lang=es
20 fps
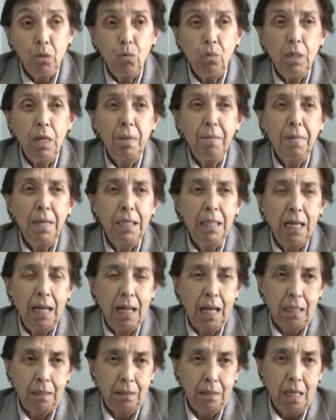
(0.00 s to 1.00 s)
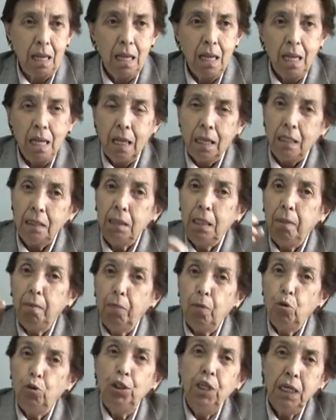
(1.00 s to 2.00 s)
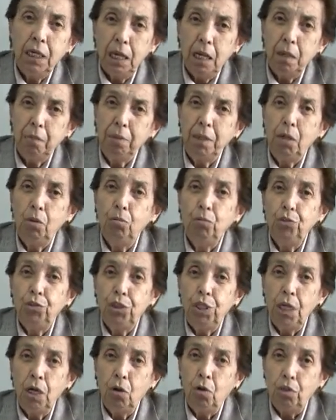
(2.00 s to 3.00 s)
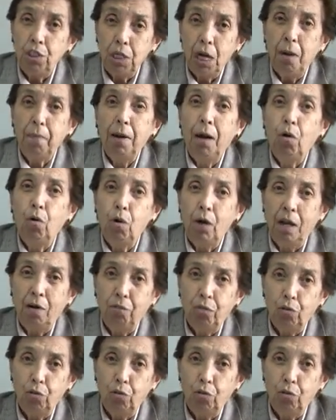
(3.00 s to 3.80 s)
de un ama de casa de poner a hervir un trigo ya bajo la